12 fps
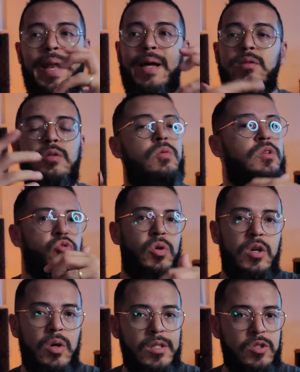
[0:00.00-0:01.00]
liberado, então
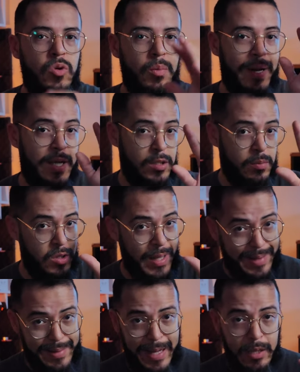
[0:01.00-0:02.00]
isso aí, ó, são no máximo
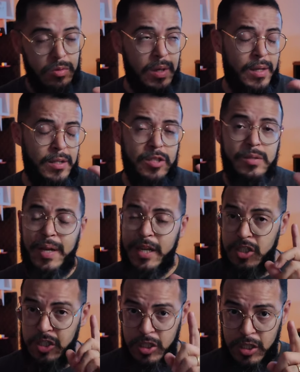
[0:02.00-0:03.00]
datado de
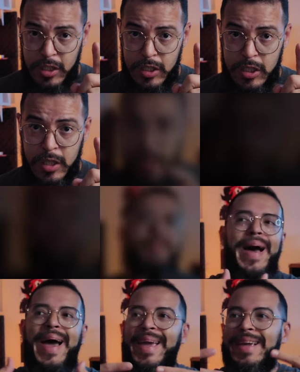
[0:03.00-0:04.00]
três dias.
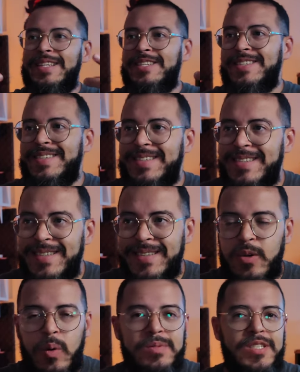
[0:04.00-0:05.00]
Mas
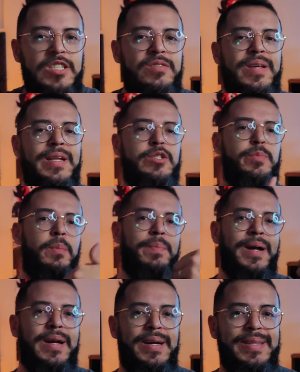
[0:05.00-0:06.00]
como vocês veem nas
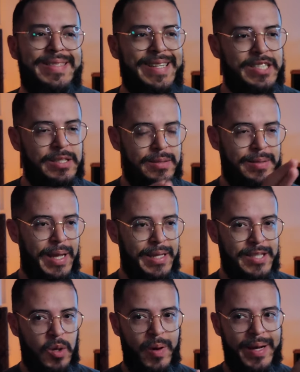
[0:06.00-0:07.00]
propagandas, é de
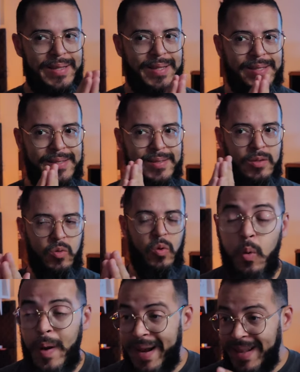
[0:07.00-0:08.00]
3 a
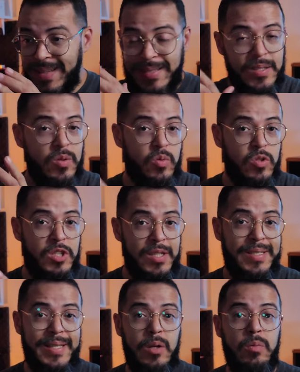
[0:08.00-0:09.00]
45. E 45
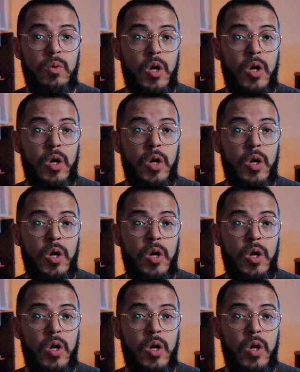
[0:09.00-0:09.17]
dias é